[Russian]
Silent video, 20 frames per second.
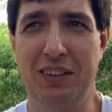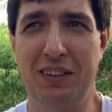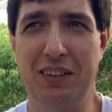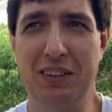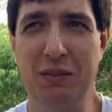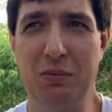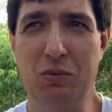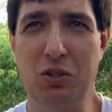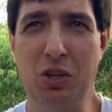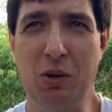
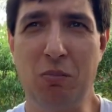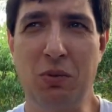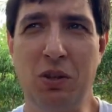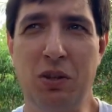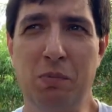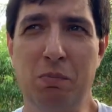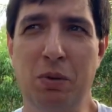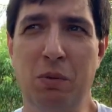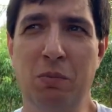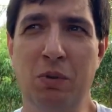это
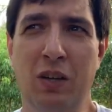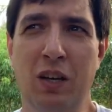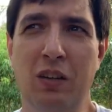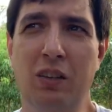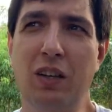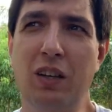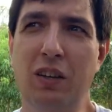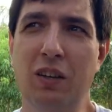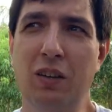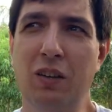чем-то
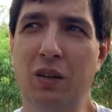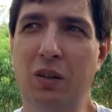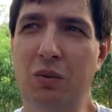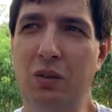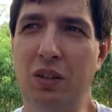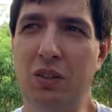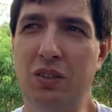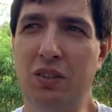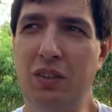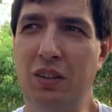напоминает какие-то
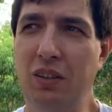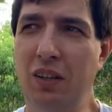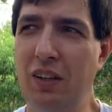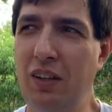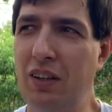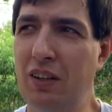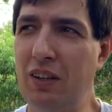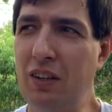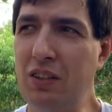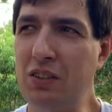вот эти
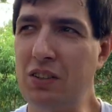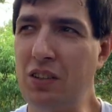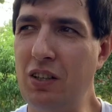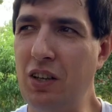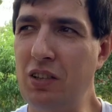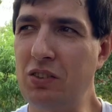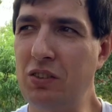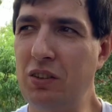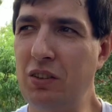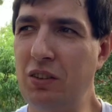
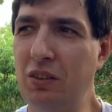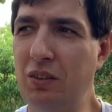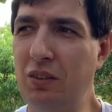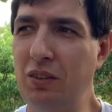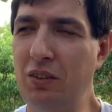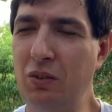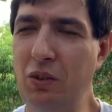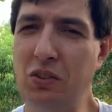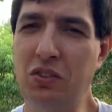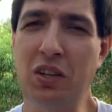рассказы,
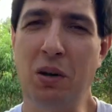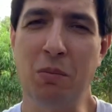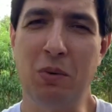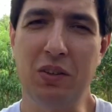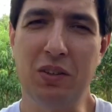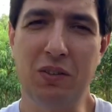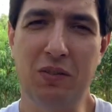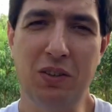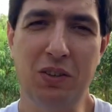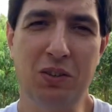ну, я сам
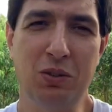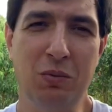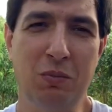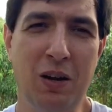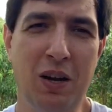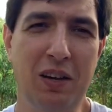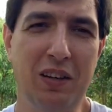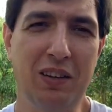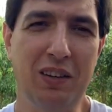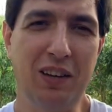это видел,
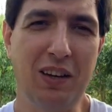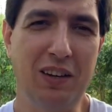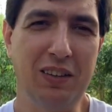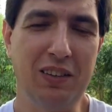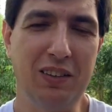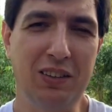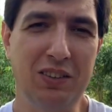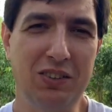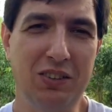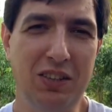маленькие
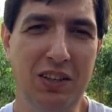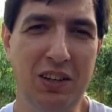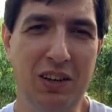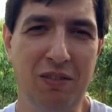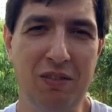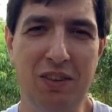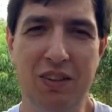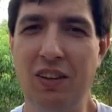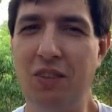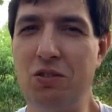какие-то
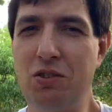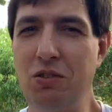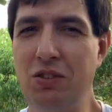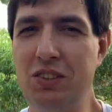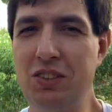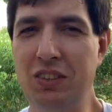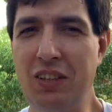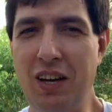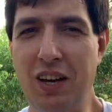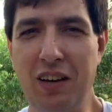деревни там в
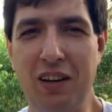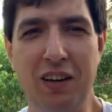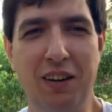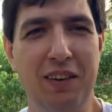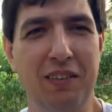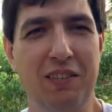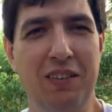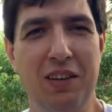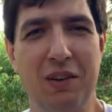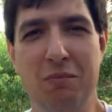Швейцарии
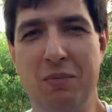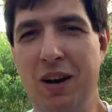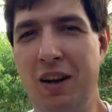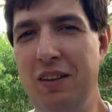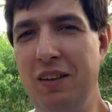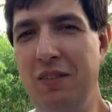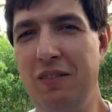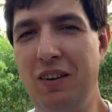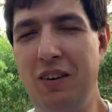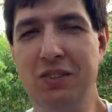или в
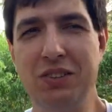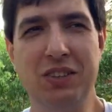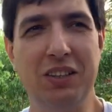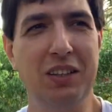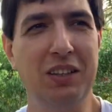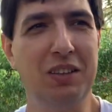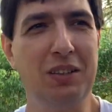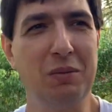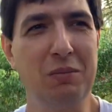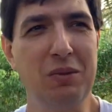Германии, в
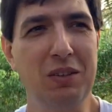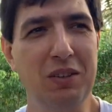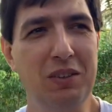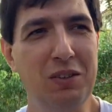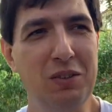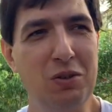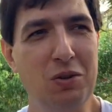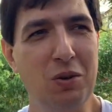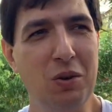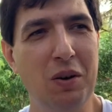Австрии, там
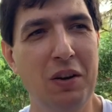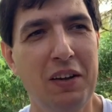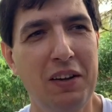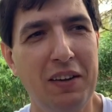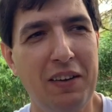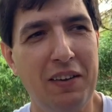где-то еще.